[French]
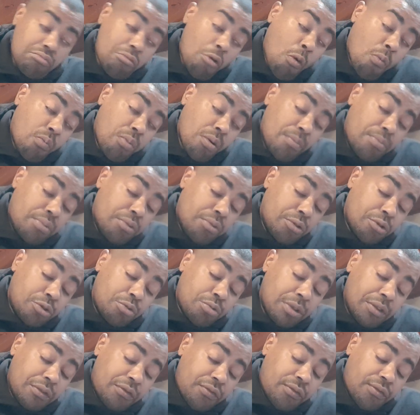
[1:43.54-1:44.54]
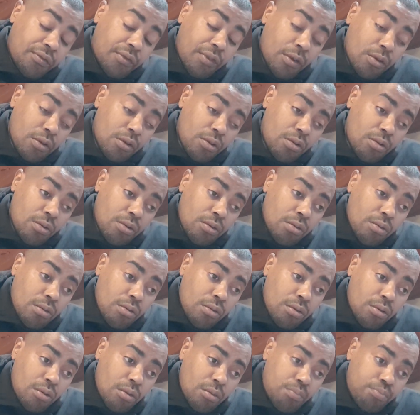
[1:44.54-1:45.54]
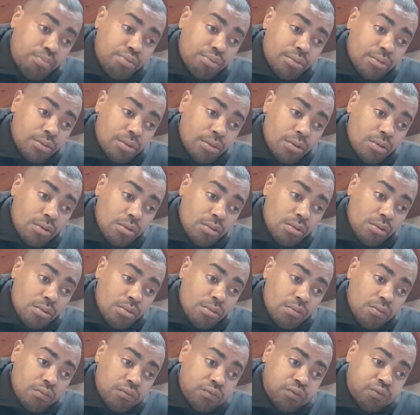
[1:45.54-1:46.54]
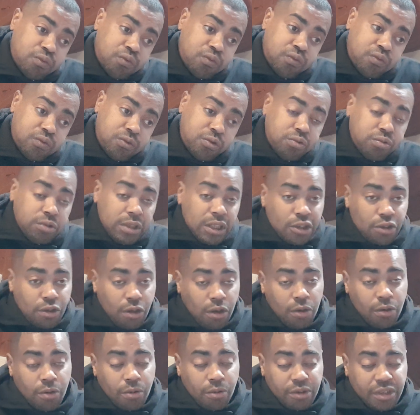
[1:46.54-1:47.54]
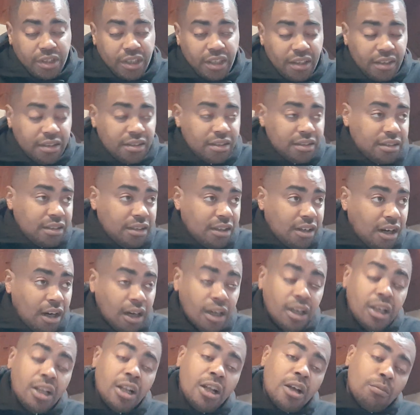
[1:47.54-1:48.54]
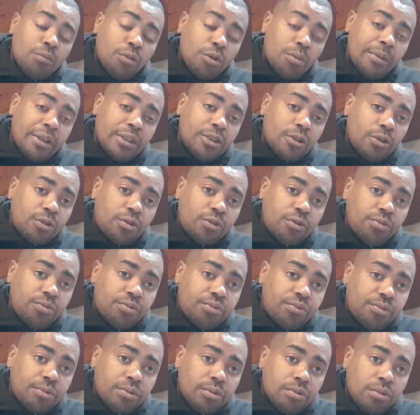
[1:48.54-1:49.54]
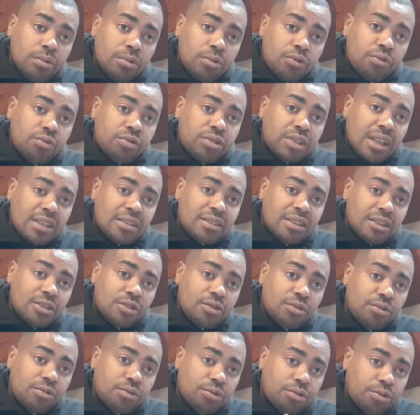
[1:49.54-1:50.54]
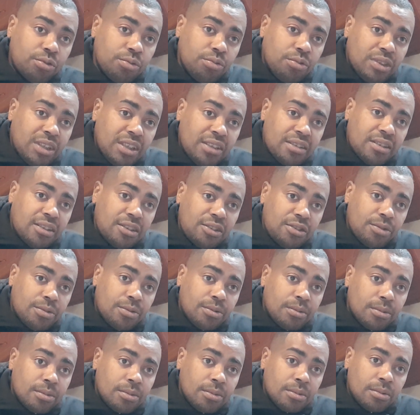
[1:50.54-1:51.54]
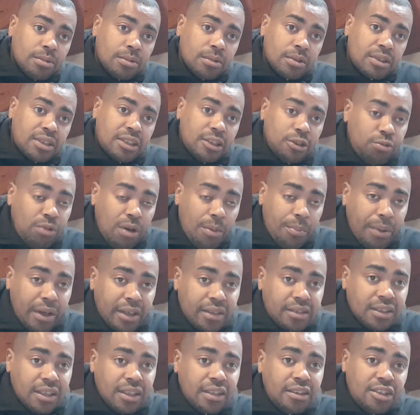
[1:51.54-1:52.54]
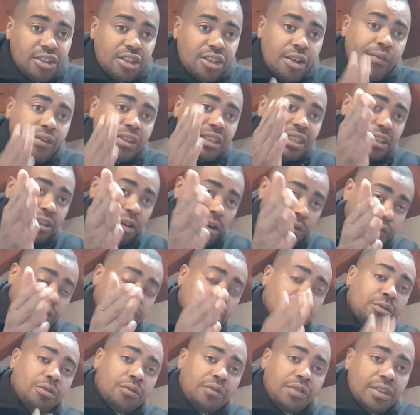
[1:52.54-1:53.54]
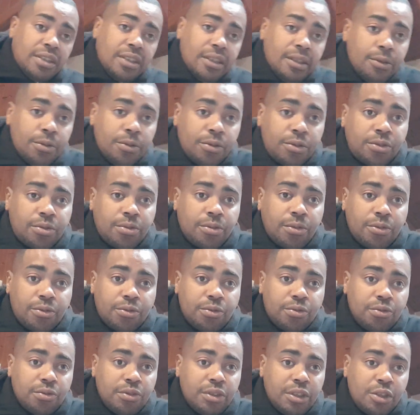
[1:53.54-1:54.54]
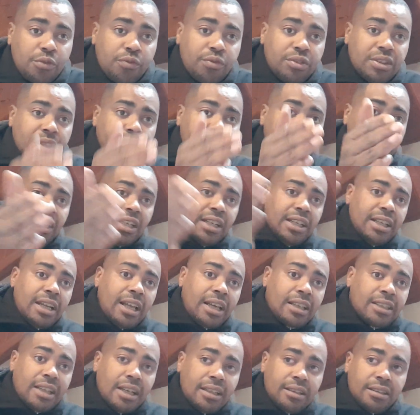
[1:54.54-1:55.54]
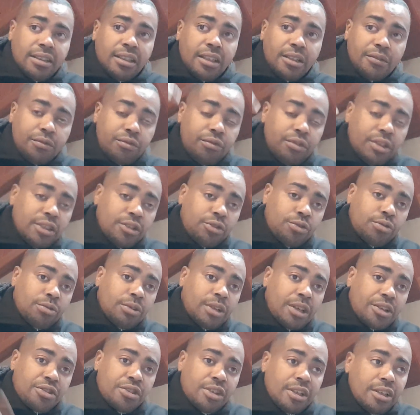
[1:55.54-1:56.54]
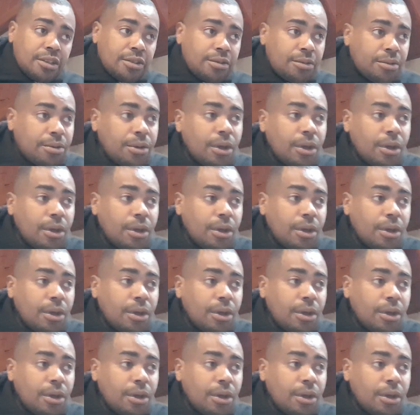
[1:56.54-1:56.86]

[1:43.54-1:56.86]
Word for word: au peuple juif pour tous les corps causés, etc. Bon, maintenant, tout ça, c'est une décision qui lui appartient. J'avais d'ailleurs fait une vidéo sur Dieu donné. je vous invite à aller la regarder, hein. vous voyez sur la chaîne.